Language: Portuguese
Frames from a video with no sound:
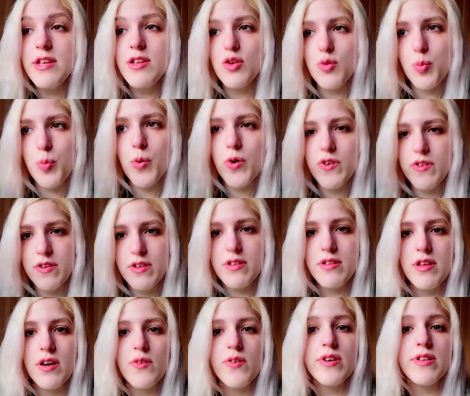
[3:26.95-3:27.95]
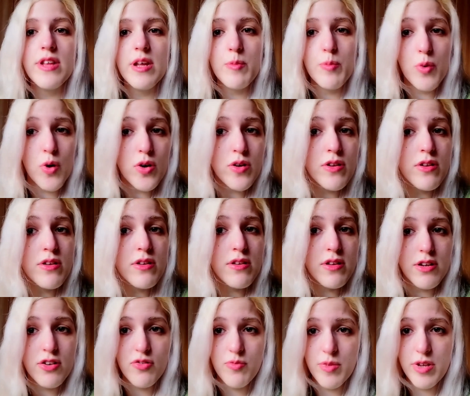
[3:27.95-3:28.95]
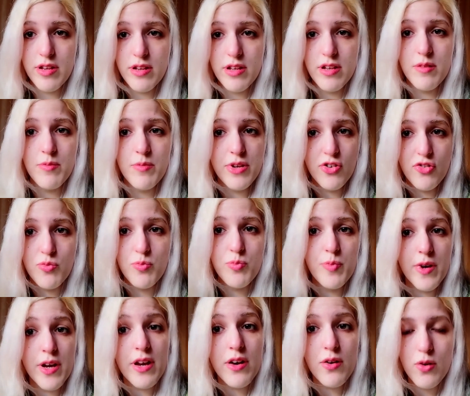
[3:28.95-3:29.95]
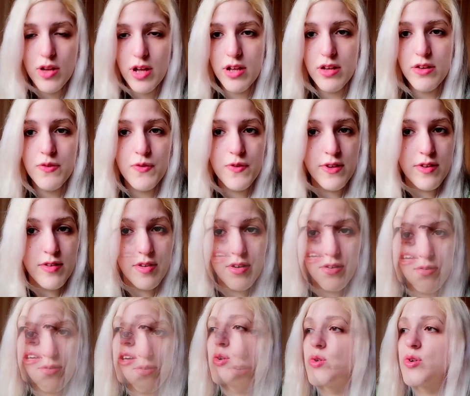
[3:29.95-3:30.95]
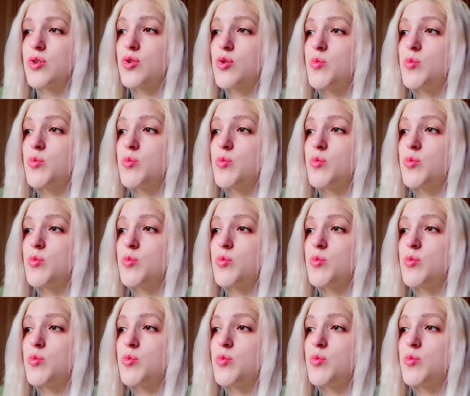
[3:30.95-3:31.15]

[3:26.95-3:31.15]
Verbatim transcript: e depois então até pode transmitir mesmo para o lado físico.